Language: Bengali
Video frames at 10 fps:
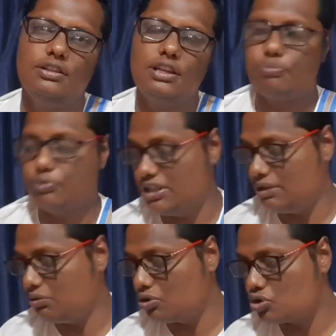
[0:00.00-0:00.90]
তার যে
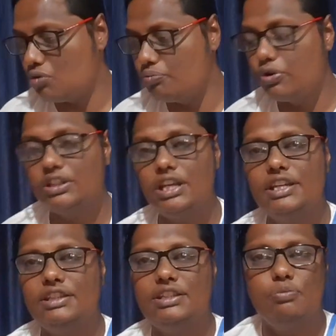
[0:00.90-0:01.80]
কোনো সম্পর্কের
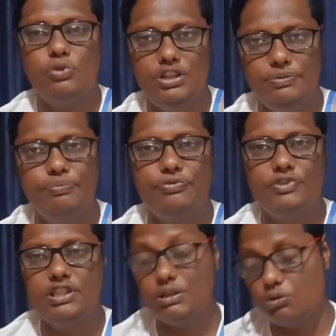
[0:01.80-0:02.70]
ক্ষেত্রে বলি
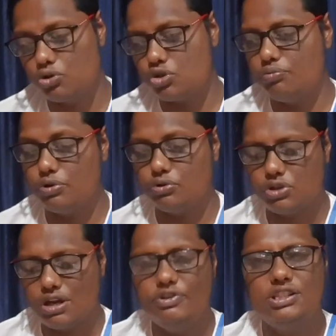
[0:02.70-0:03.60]
যে কোনো সম্পর্ক
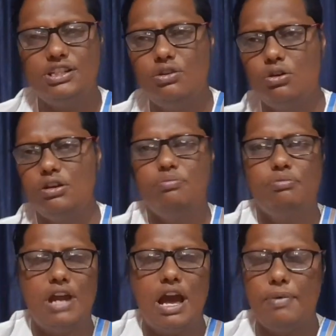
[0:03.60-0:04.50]
স্বামী স্ত্রী ঘরের
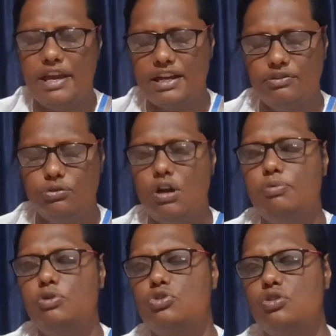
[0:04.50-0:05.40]
একান্ত
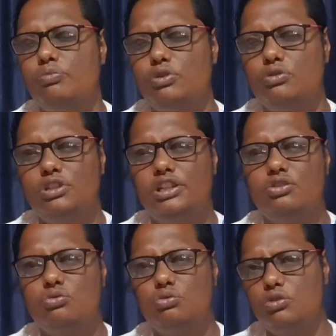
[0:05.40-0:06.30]
আপন সম্পর্ক থেকে
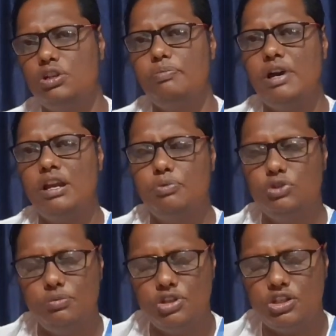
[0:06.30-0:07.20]
শুরু করে পাড়া
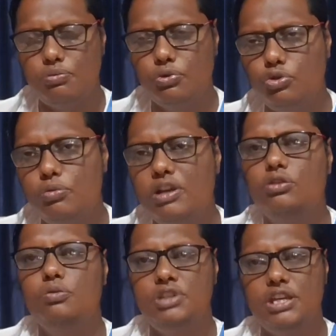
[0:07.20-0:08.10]
প্রতিবেশী
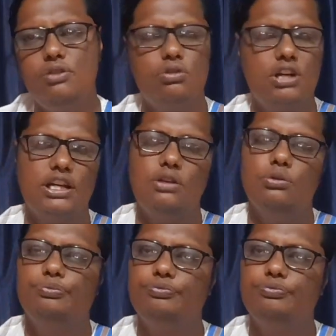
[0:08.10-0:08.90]
বন্ধুবান্ধব যেই হোক না কেন